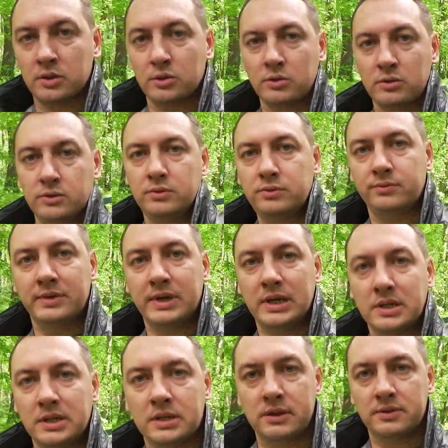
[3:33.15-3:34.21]
Ну,
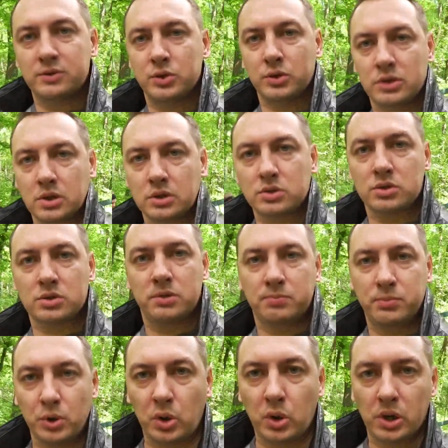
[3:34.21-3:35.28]
выглядит не все так уж
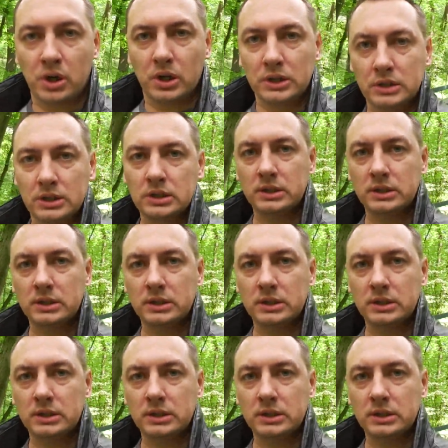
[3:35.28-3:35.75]
плохо.